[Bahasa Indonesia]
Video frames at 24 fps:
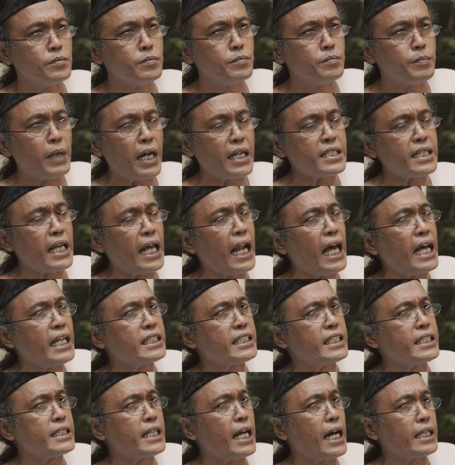Masalah
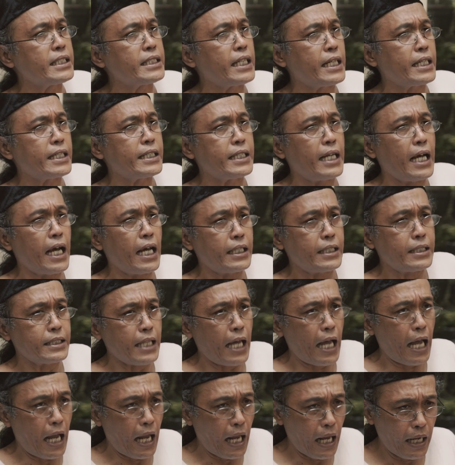tidak
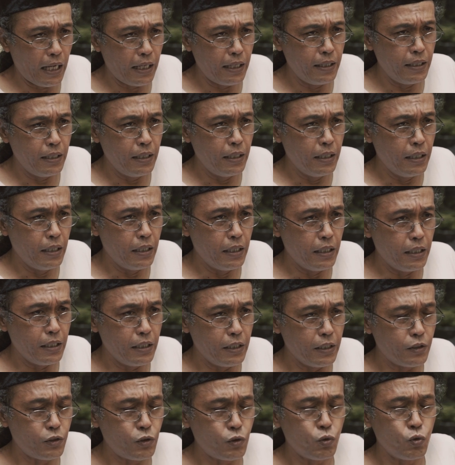terdata
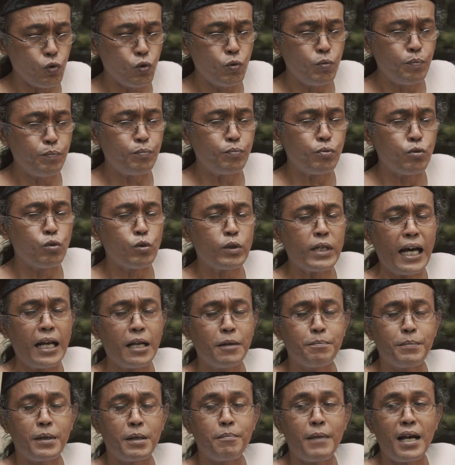itu bukan
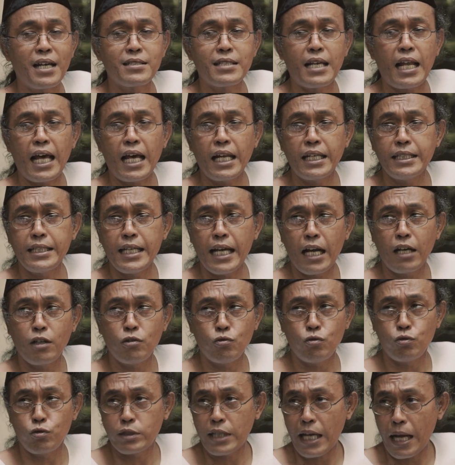permasalahan yang
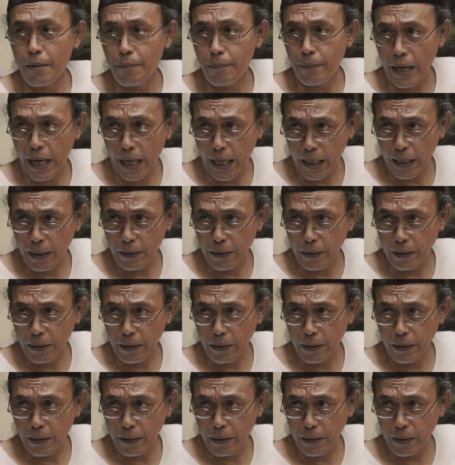utama.